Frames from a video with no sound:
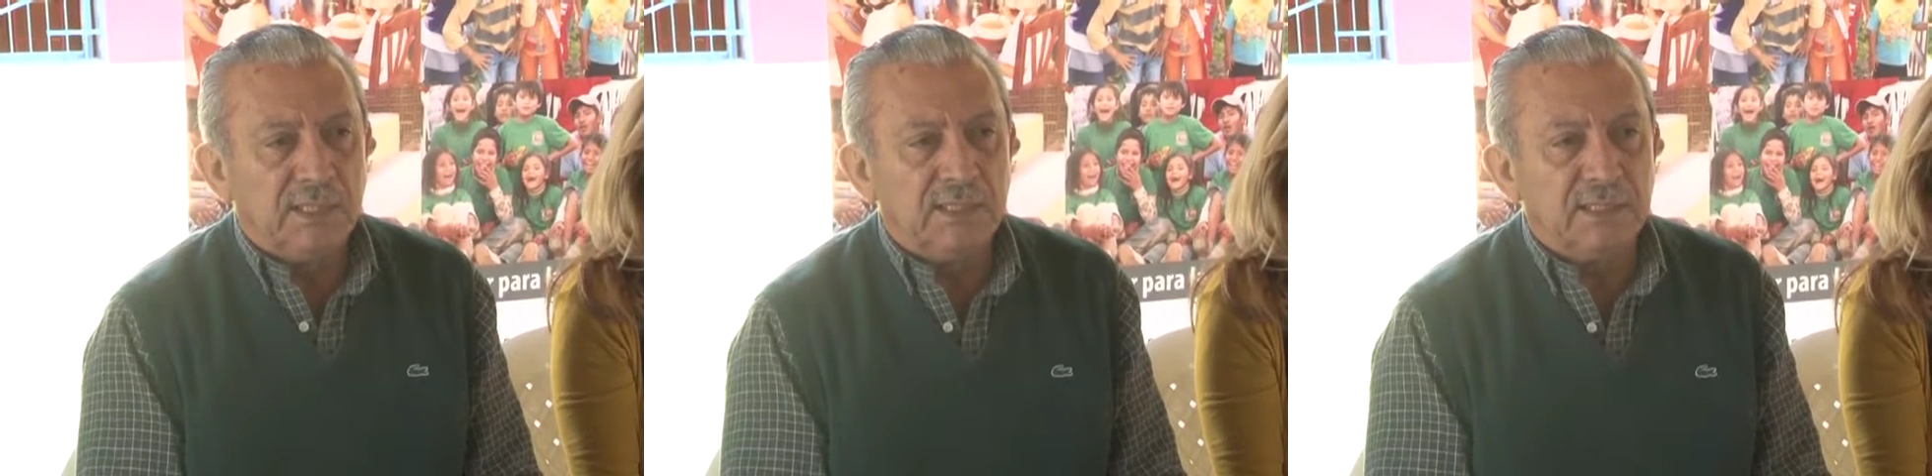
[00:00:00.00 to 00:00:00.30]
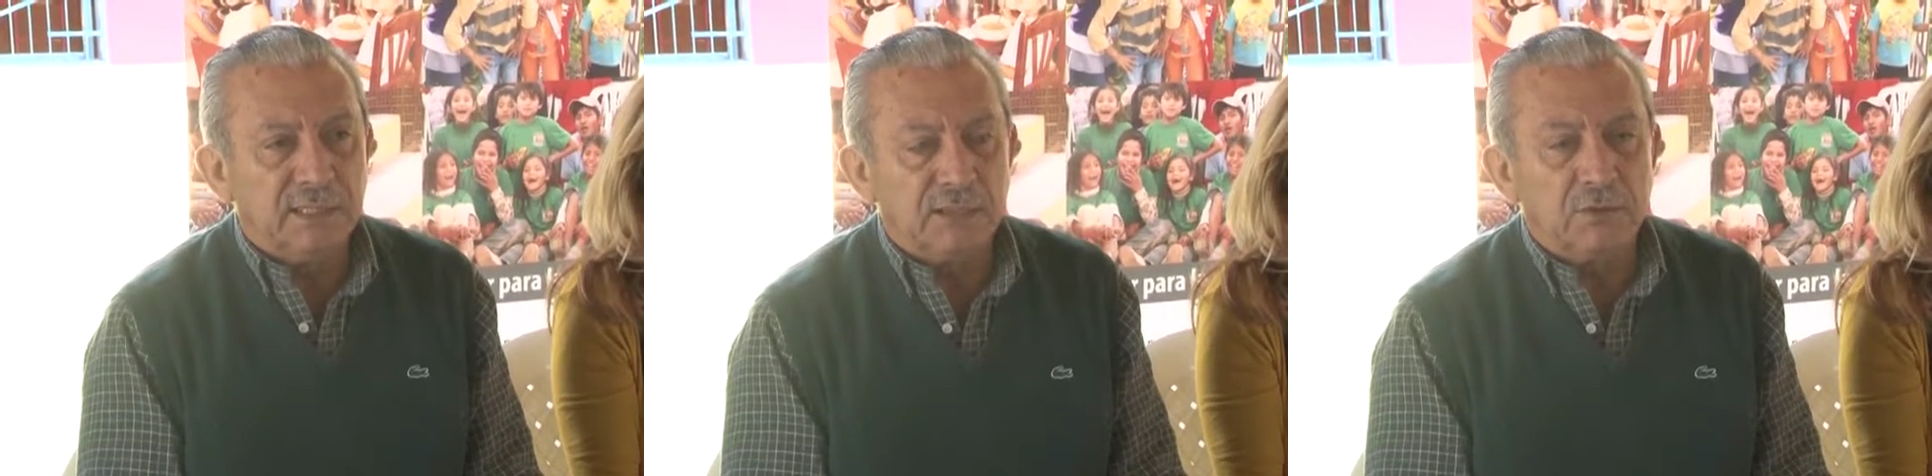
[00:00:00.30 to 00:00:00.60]
este
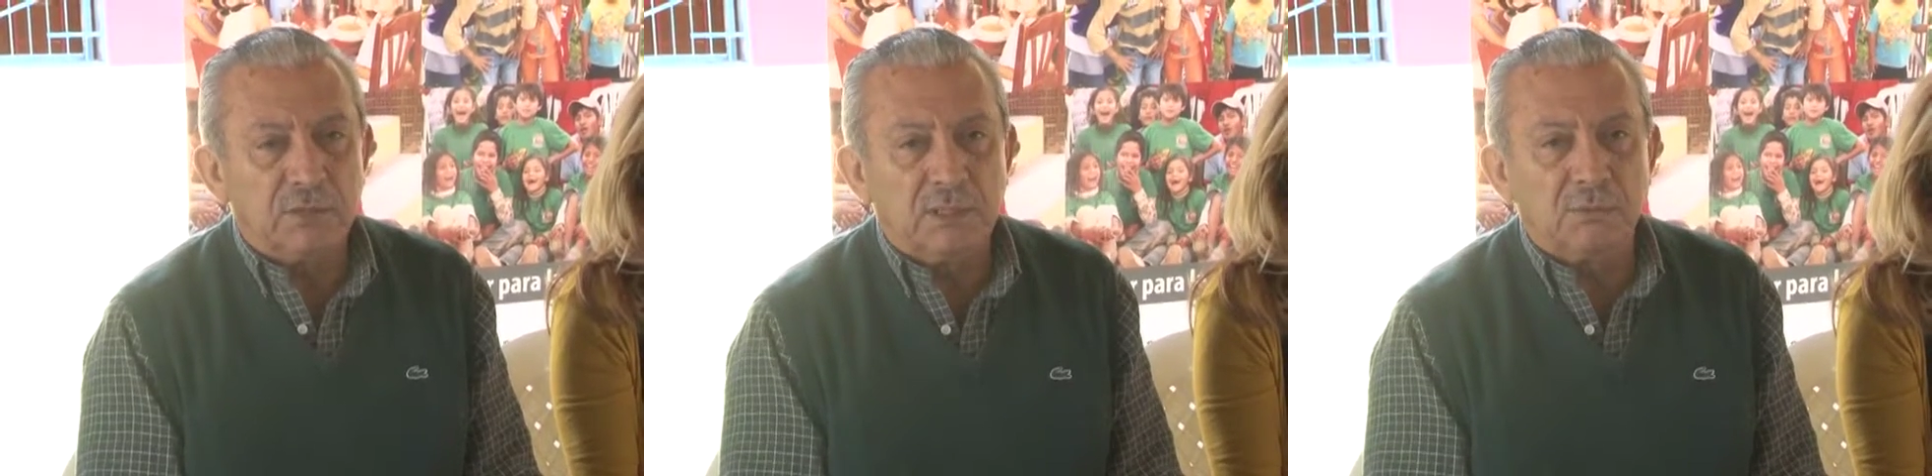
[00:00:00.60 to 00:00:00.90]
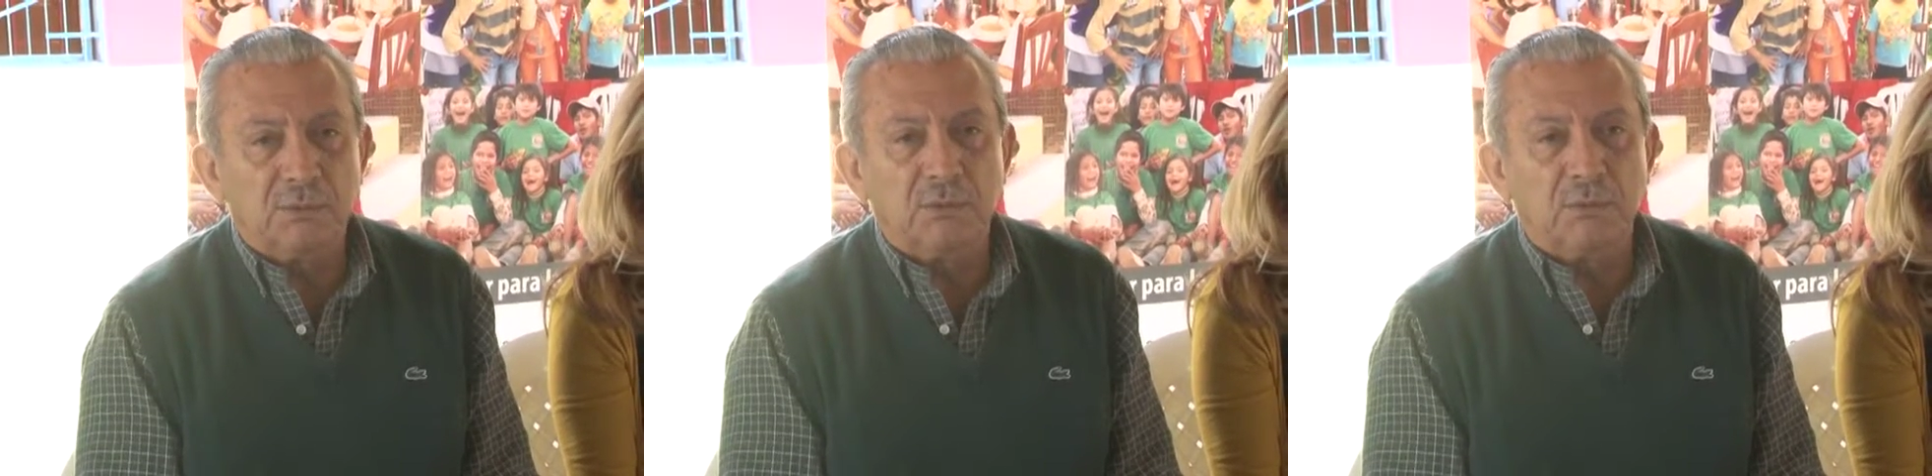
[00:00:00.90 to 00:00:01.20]
centro que
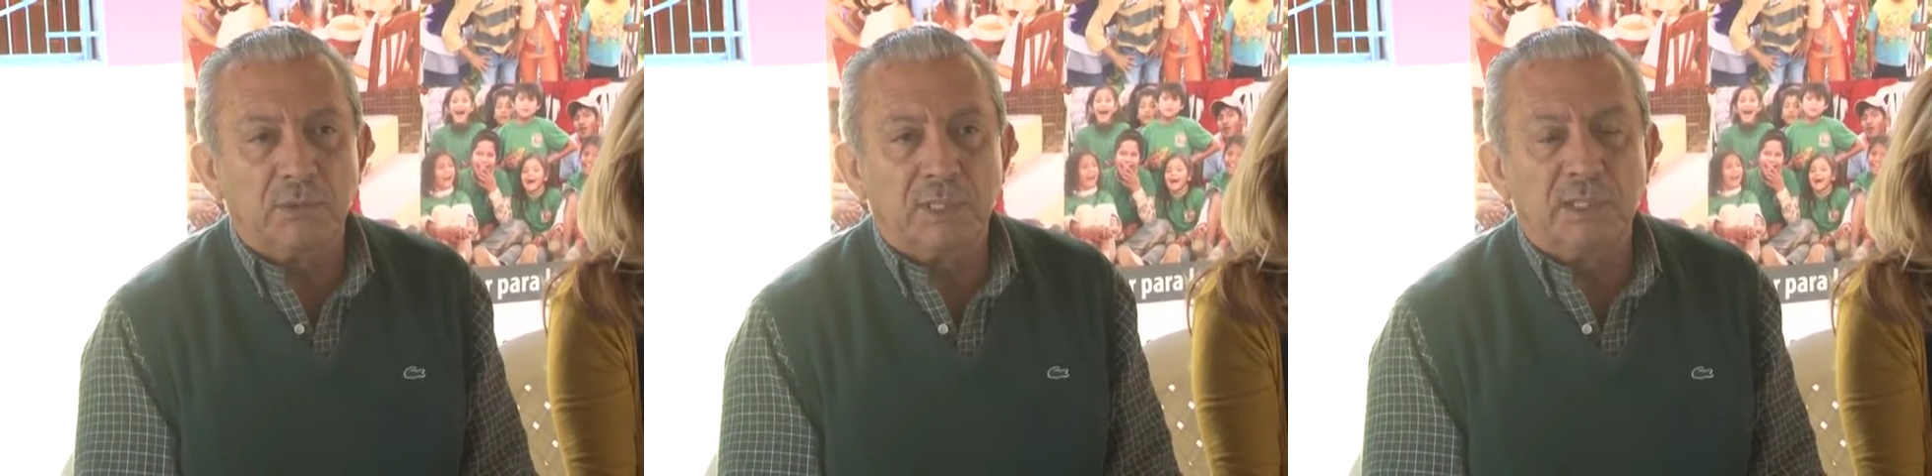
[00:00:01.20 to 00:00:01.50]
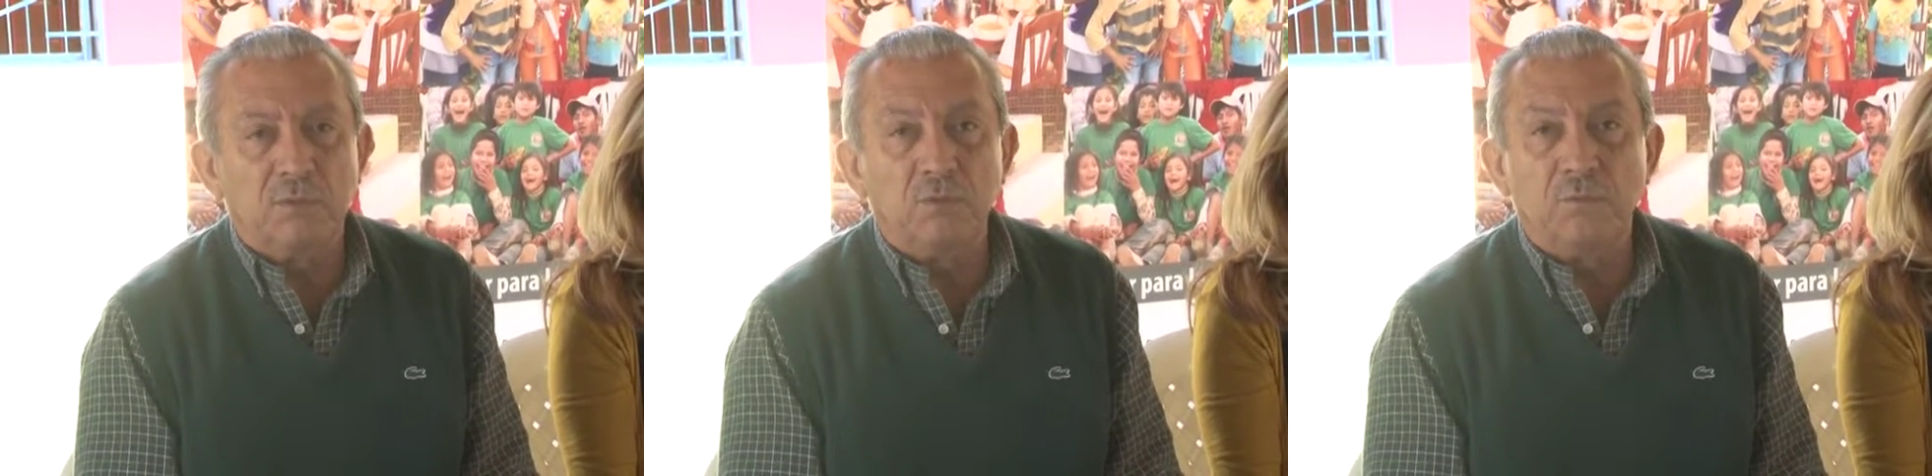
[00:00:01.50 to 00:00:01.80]
se
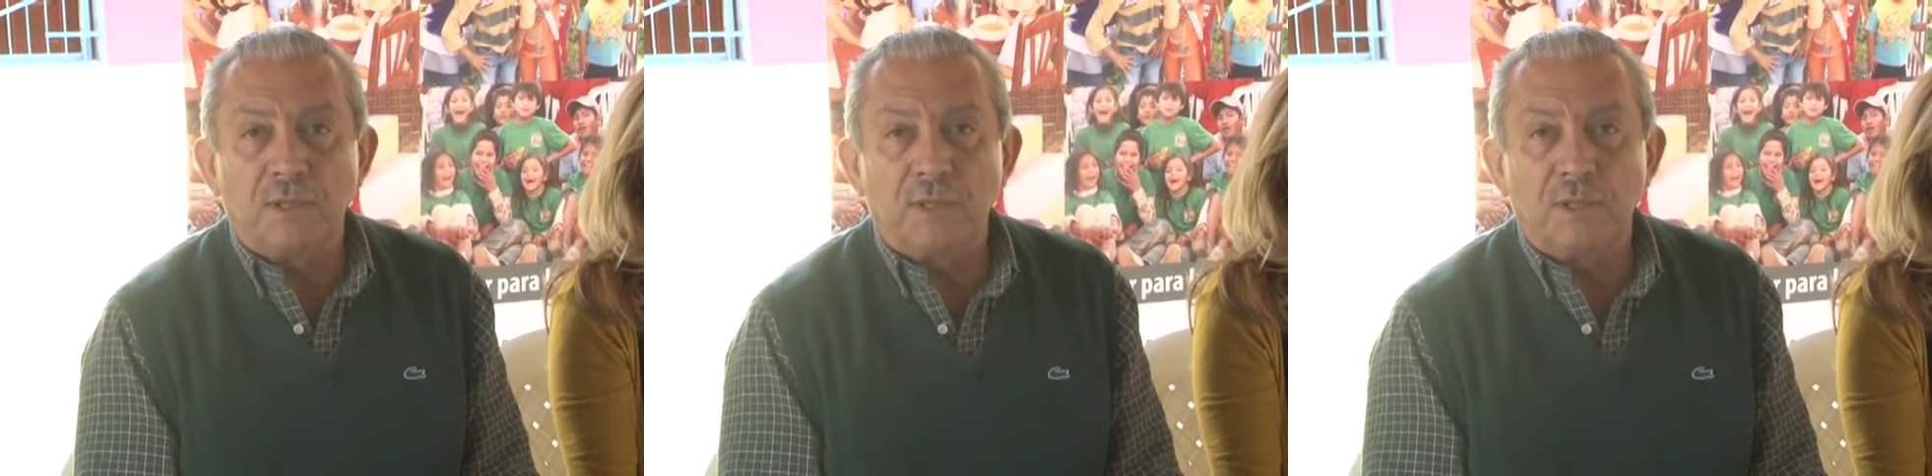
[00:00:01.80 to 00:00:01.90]
volverá un